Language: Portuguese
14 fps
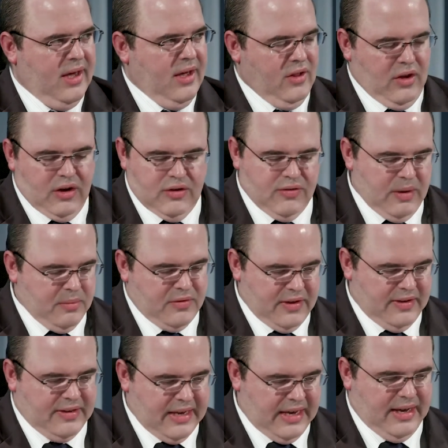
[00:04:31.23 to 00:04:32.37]
nós vamos
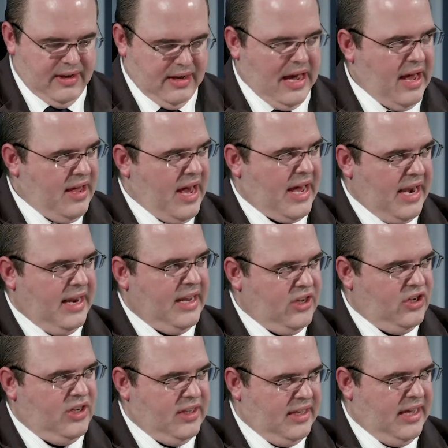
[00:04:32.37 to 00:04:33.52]
vencer. Aí aquela energia de